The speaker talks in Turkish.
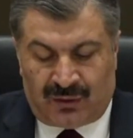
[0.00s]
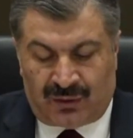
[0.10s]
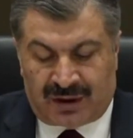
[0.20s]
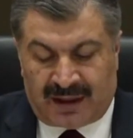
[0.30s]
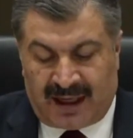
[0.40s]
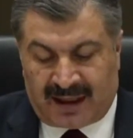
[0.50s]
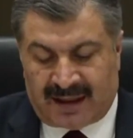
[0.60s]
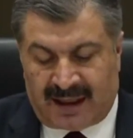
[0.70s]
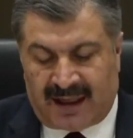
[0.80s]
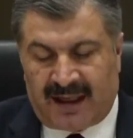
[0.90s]
Nusin
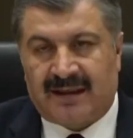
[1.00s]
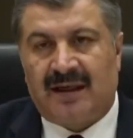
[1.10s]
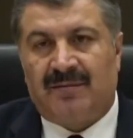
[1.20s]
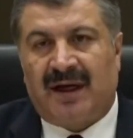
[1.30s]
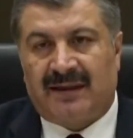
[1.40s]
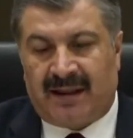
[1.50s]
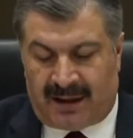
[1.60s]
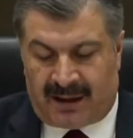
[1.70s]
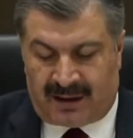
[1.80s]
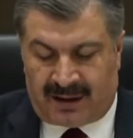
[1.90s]
Ersen etkin
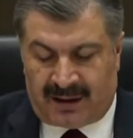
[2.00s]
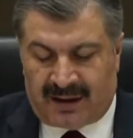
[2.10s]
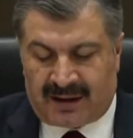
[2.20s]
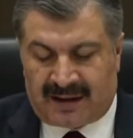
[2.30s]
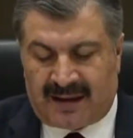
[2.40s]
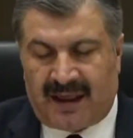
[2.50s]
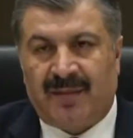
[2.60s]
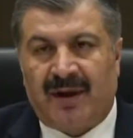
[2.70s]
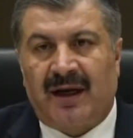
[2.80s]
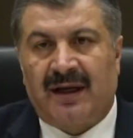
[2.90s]
maddeli
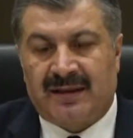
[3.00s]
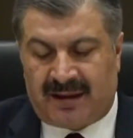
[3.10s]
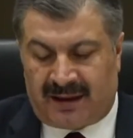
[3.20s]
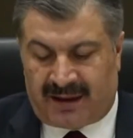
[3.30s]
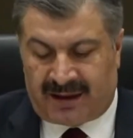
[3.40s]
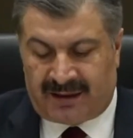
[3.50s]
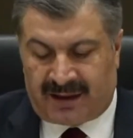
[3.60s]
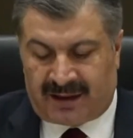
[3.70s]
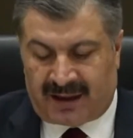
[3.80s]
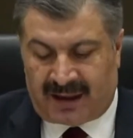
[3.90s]
SMA
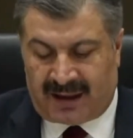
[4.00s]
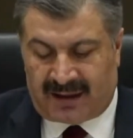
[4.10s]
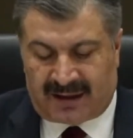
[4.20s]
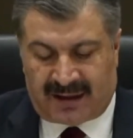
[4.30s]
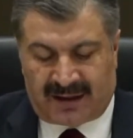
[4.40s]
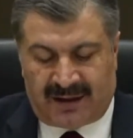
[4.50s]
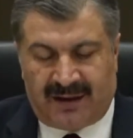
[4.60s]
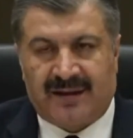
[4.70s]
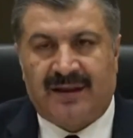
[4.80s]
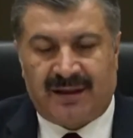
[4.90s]
hastalarındaki
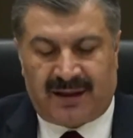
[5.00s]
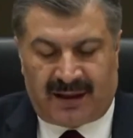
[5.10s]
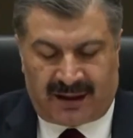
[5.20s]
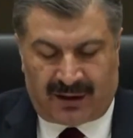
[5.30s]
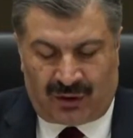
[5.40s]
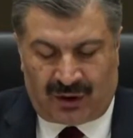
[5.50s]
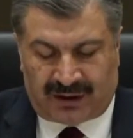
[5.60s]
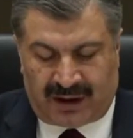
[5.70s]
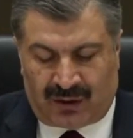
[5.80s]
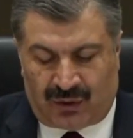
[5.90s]
etkisinin sınırları
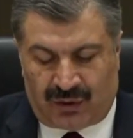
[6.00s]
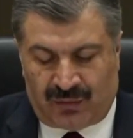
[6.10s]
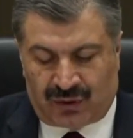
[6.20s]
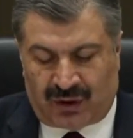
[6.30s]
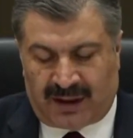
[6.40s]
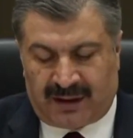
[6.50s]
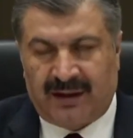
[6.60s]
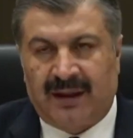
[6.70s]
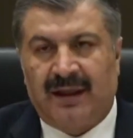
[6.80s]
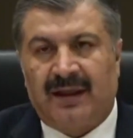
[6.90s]
ortaya konmuş olan
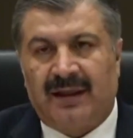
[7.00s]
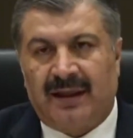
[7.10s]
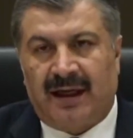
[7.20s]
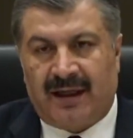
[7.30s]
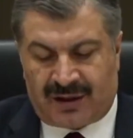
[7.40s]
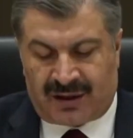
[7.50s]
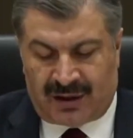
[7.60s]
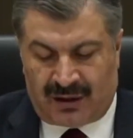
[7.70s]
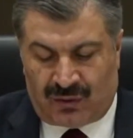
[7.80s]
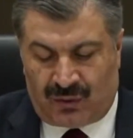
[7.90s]
ilaç
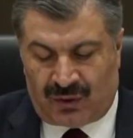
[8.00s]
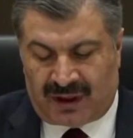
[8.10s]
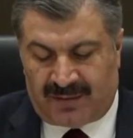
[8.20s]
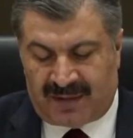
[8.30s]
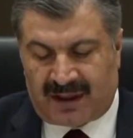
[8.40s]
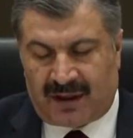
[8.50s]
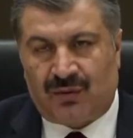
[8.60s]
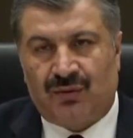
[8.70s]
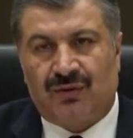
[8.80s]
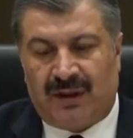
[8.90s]
ülkemizde
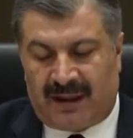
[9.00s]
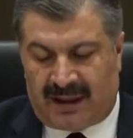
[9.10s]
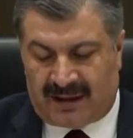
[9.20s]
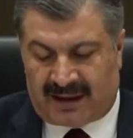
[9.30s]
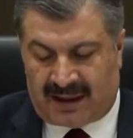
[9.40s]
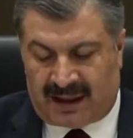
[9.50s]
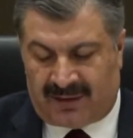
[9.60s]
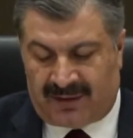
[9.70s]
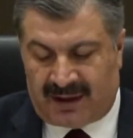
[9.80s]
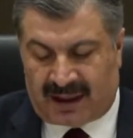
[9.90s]
uygulanan
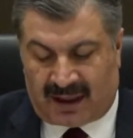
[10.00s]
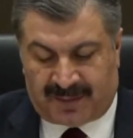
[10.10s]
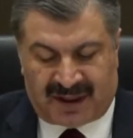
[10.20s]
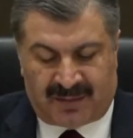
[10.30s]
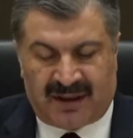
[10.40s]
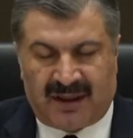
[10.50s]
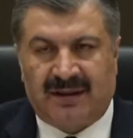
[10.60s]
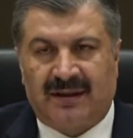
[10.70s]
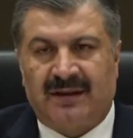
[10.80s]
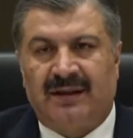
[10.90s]
tedavinin
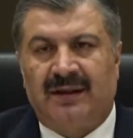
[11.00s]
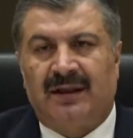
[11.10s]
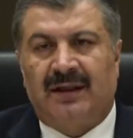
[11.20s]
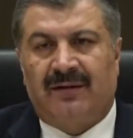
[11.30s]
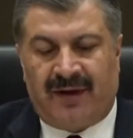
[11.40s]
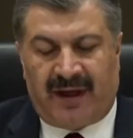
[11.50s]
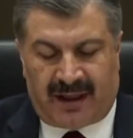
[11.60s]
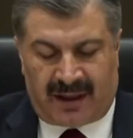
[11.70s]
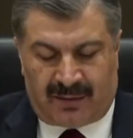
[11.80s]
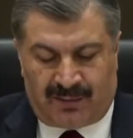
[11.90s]
kapsamındadır
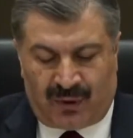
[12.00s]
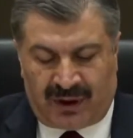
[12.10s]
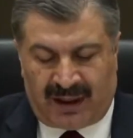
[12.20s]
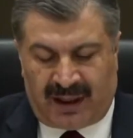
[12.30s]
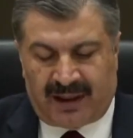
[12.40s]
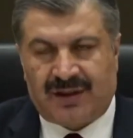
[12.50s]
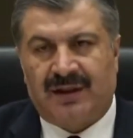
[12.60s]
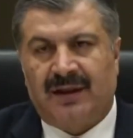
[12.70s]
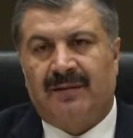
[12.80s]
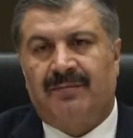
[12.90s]
ve bu ilaç
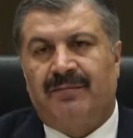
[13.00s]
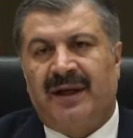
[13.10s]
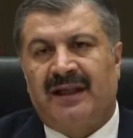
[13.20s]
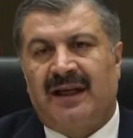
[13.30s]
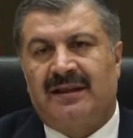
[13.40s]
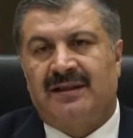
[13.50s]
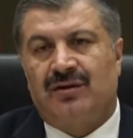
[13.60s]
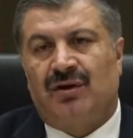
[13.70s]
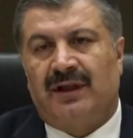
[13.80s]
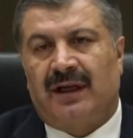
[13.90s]

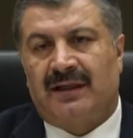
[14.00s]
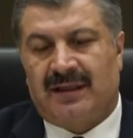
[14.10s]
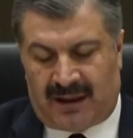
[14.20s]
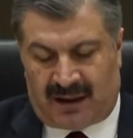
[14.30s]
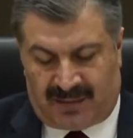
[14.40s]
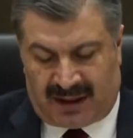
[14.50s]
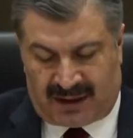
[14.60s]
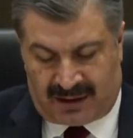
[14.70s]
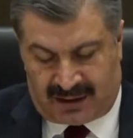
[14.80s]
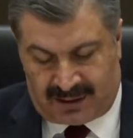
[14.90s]
bedelsiz olarak
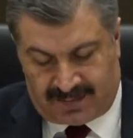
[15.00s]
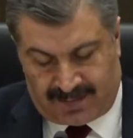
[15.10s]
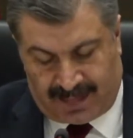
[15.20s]
sağlanmaktadır.